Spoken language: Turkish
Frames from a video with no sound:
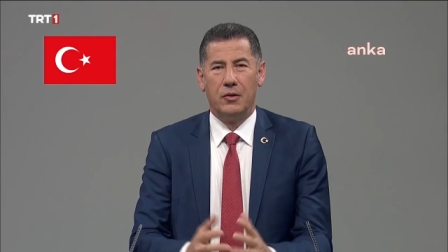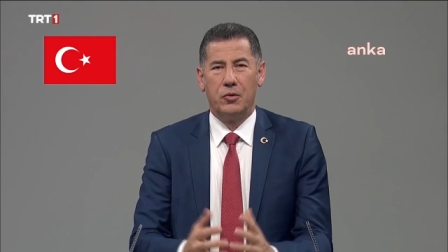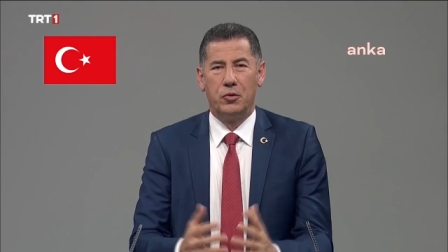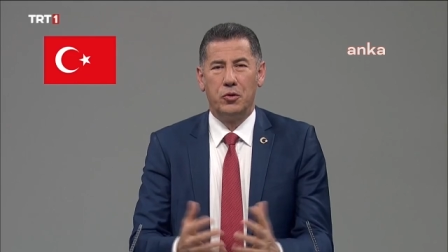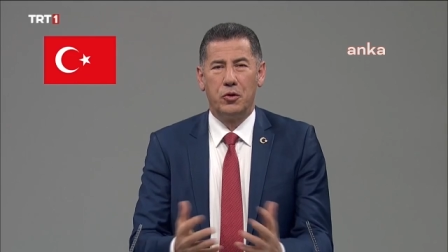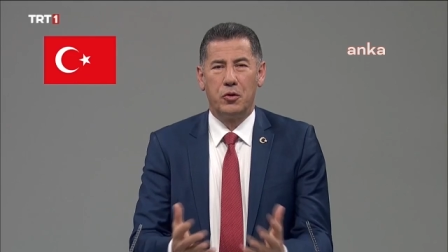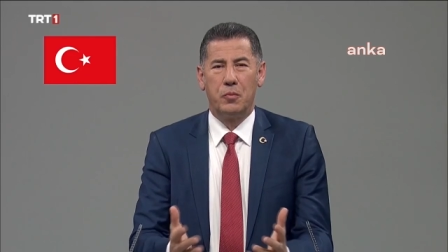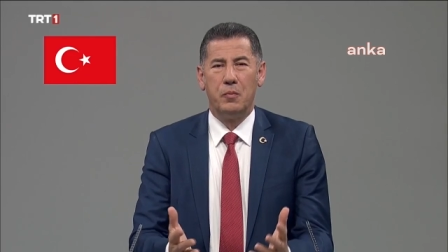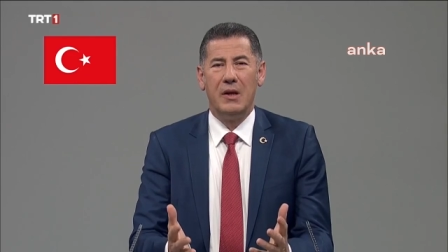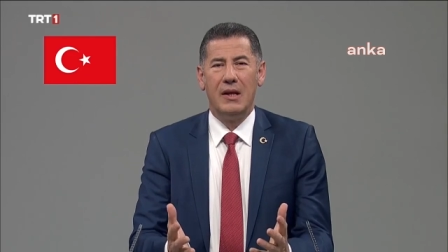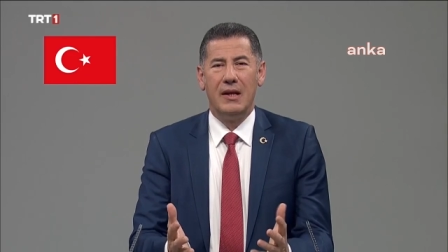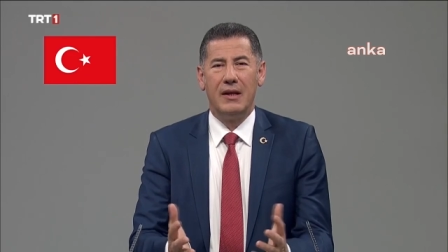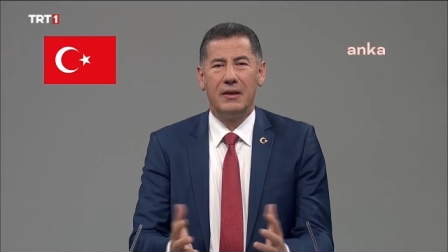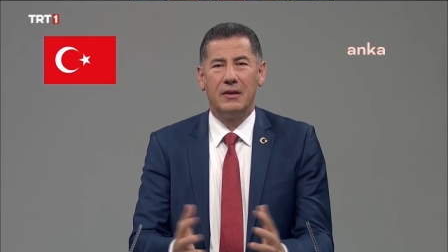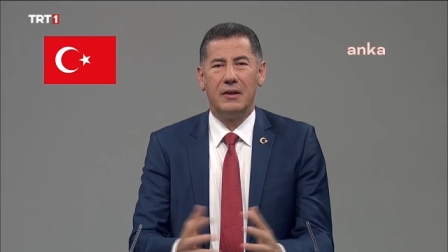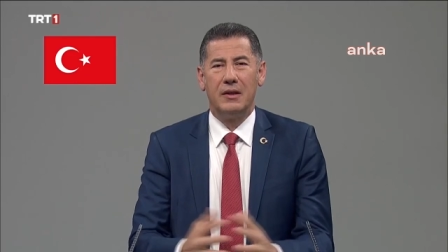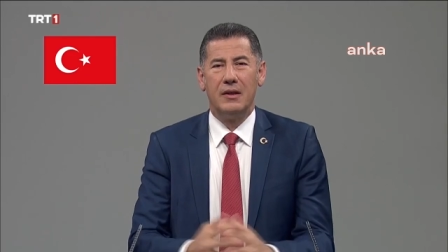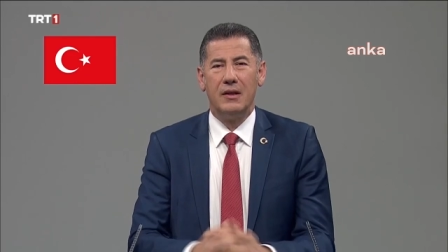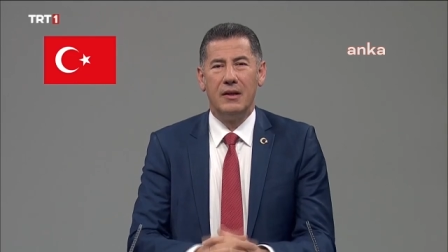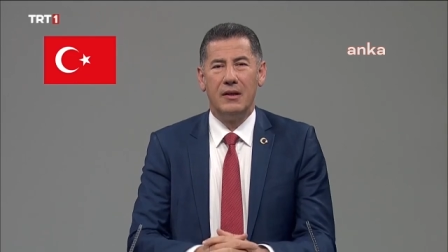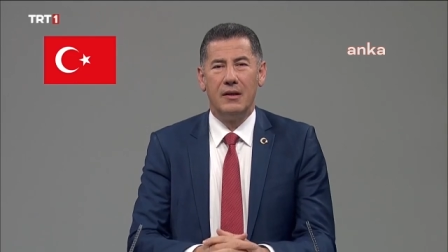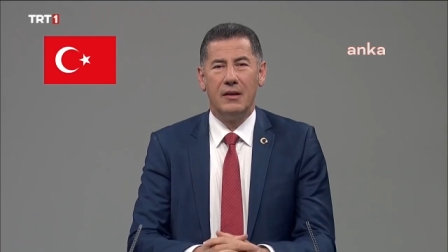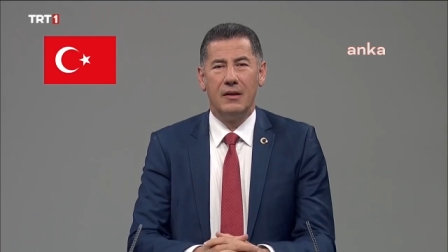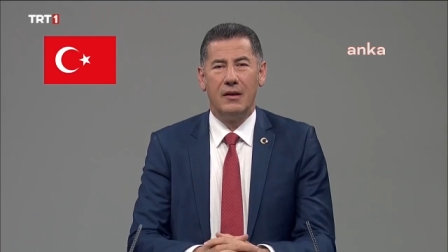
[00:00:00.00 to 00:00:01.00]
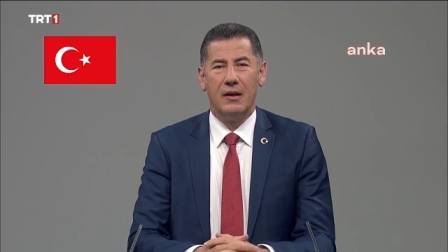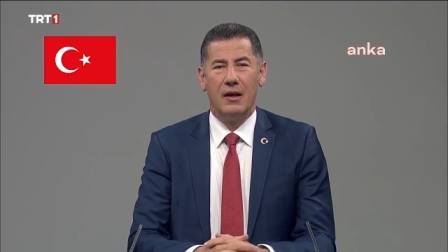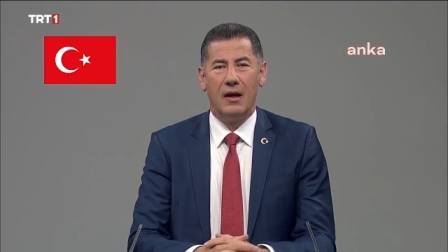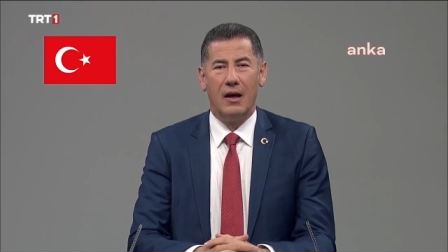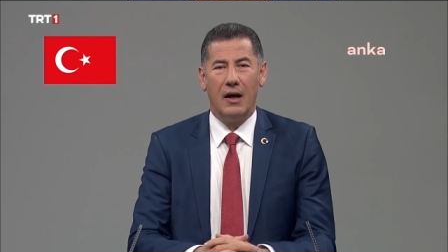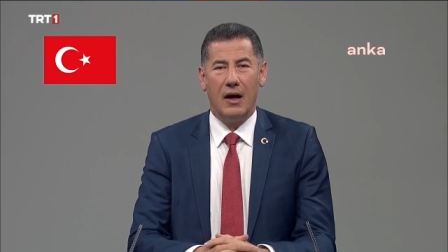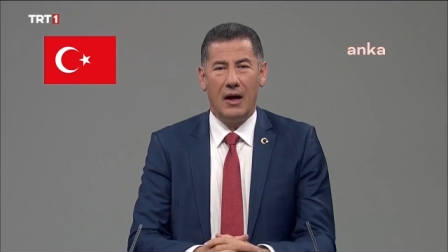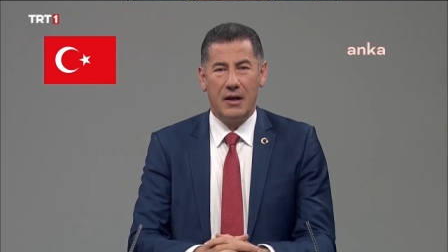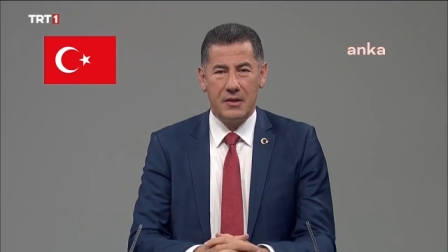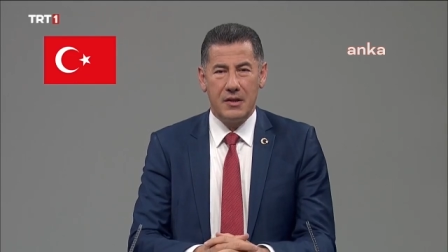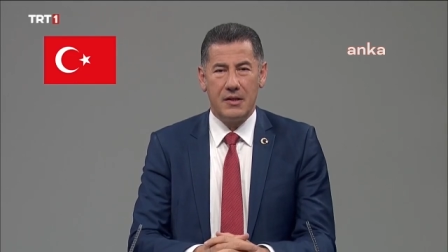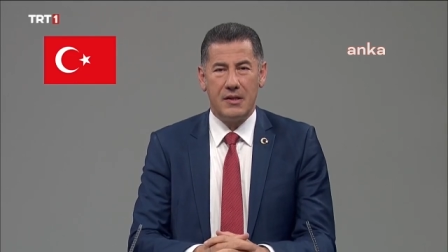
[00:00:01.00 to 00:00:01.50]
Türk milletinin
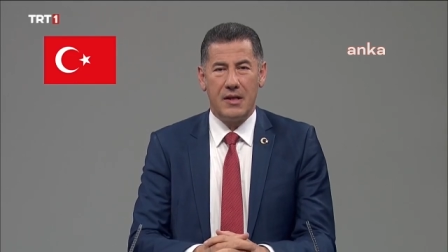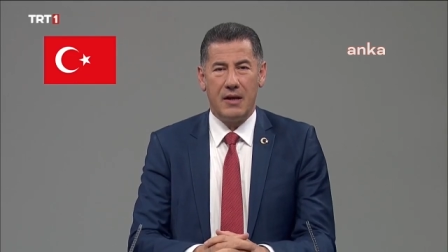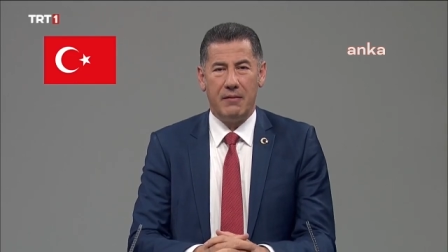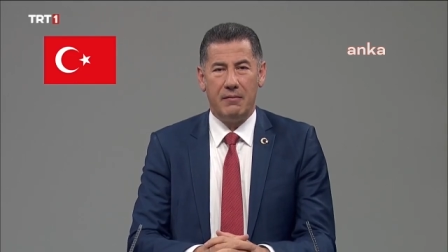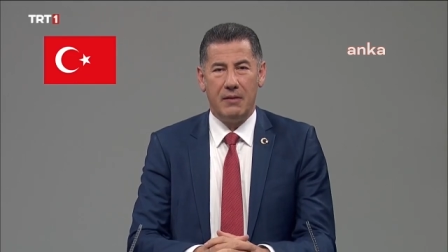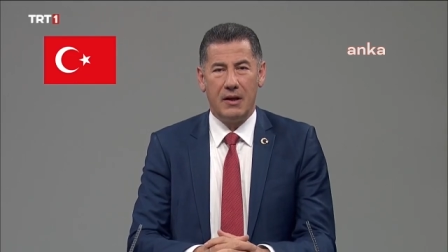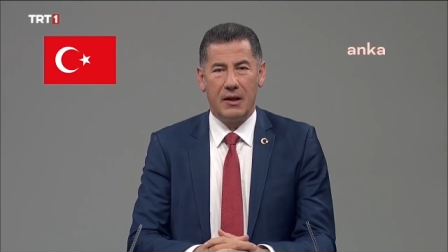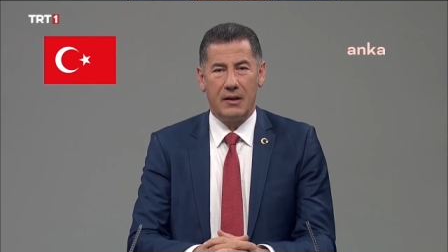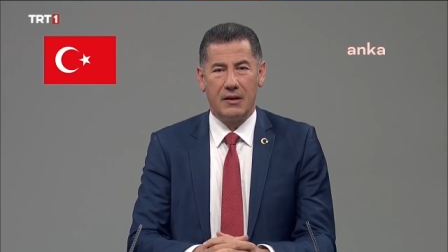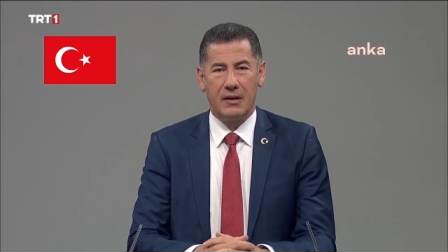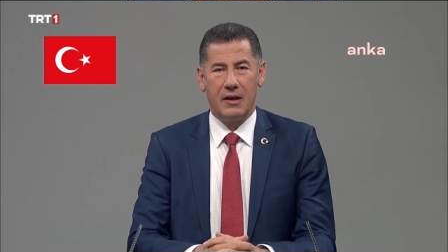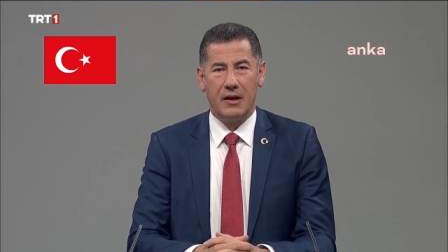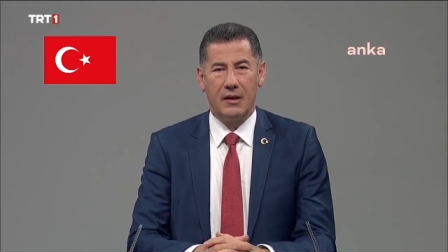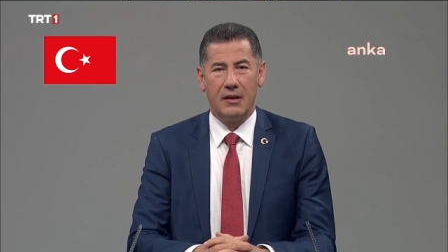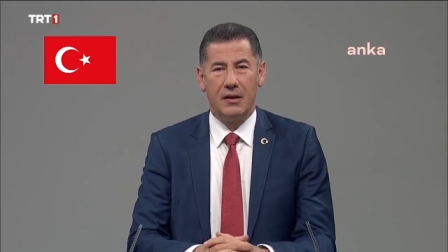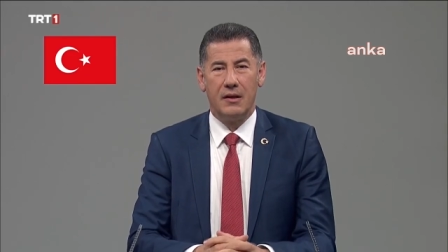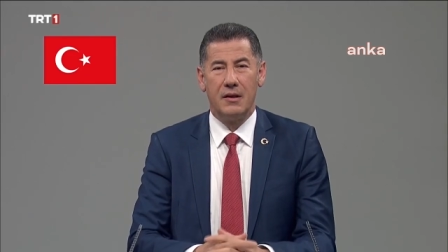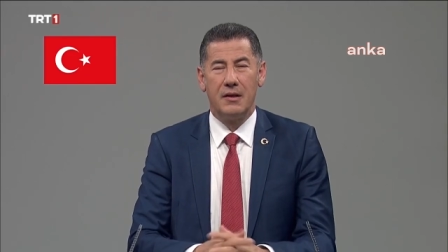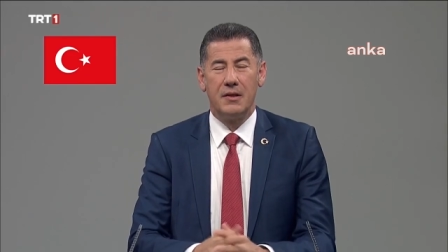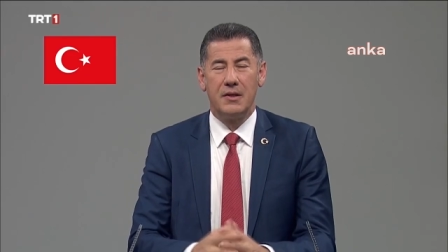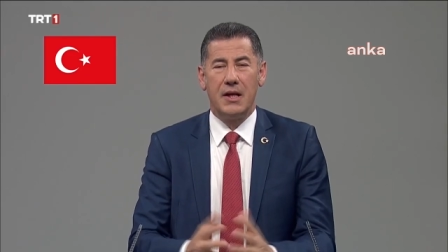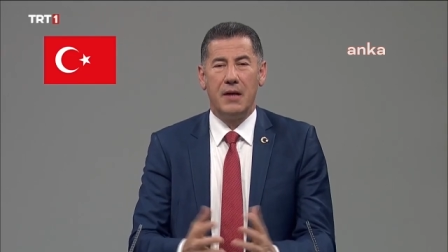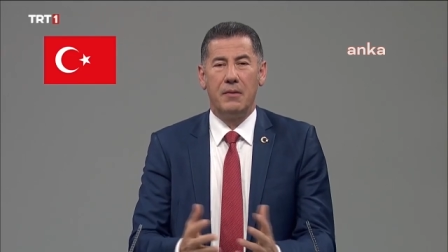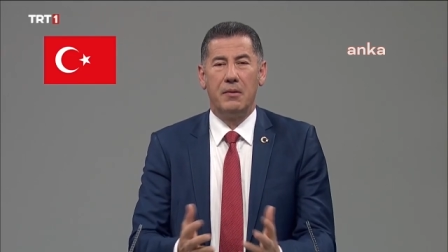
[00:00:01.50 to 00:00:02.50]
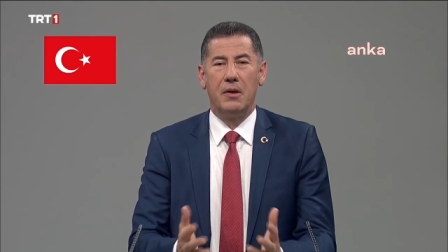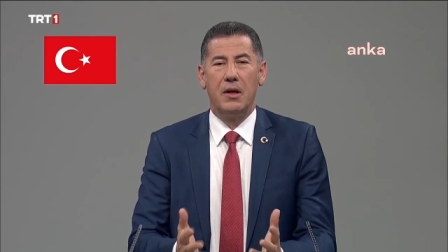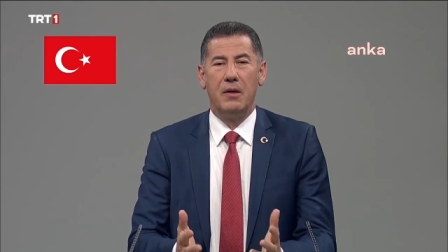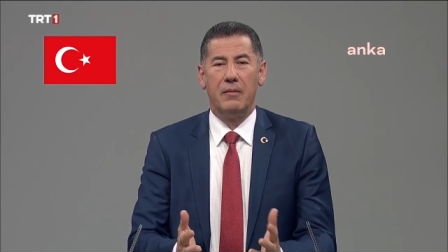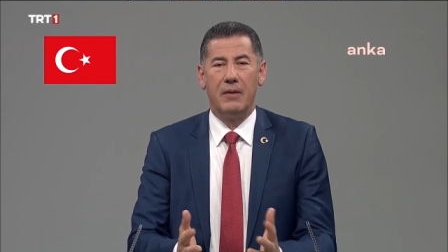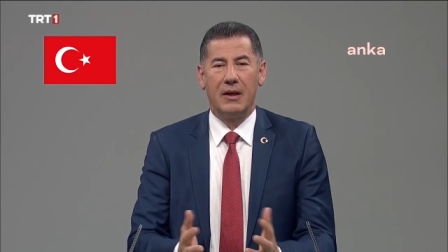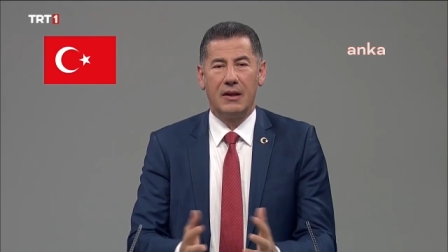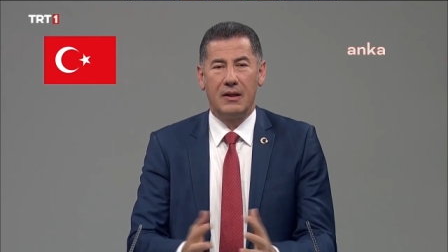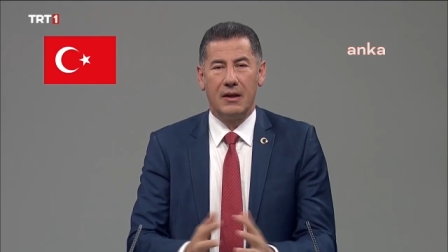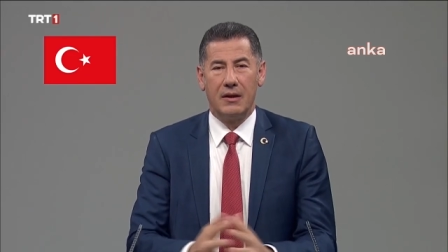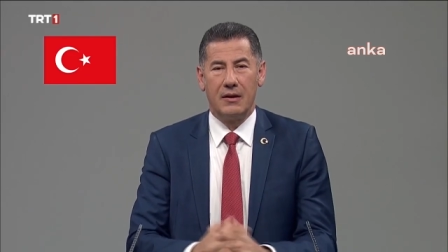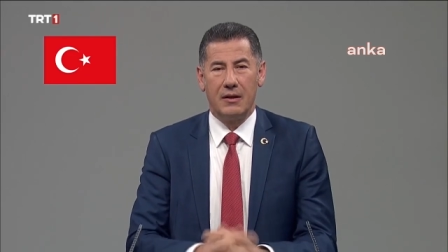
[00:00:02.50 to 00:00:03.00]
aziz evlatları,
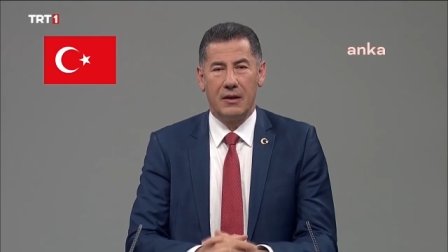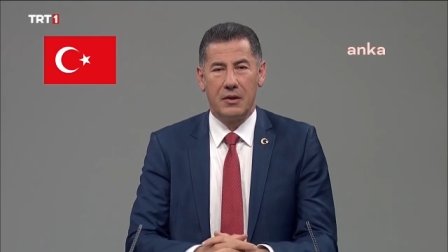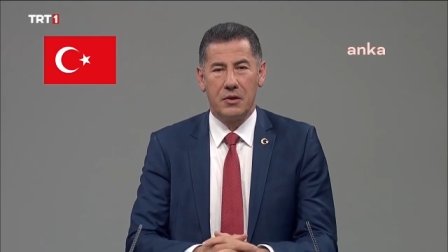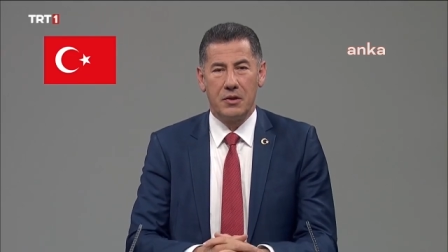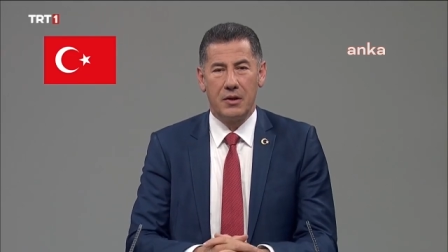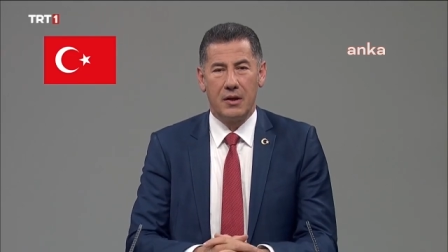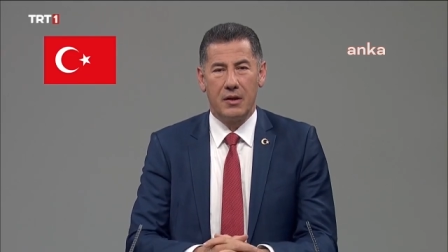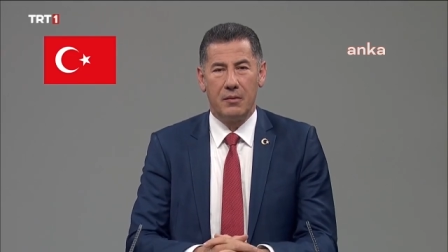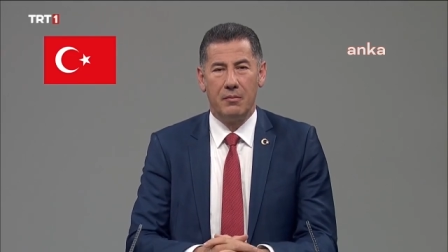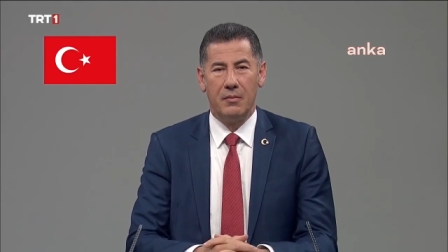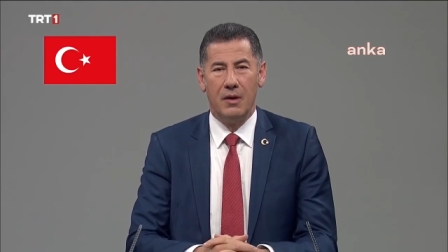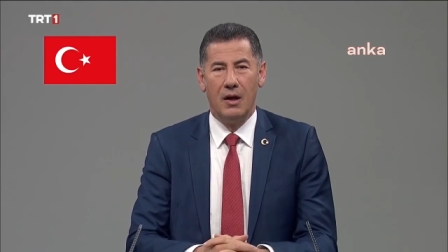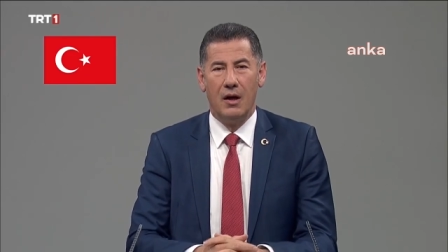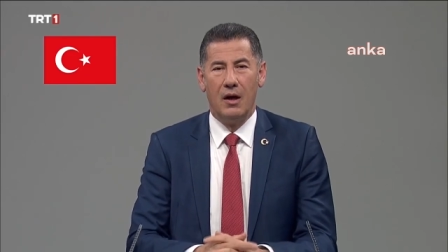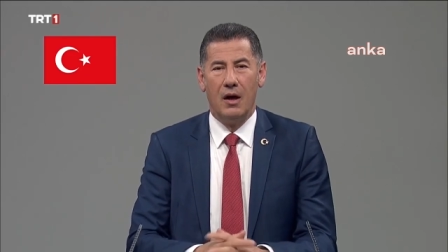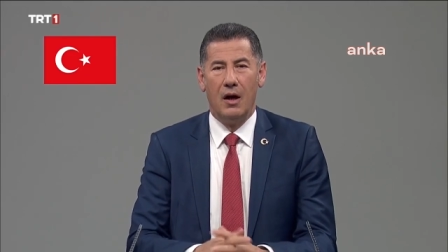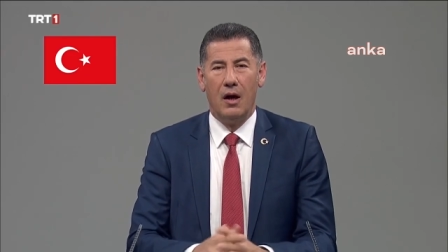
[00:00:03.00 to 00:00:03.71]
sevgili vatandaşlarım.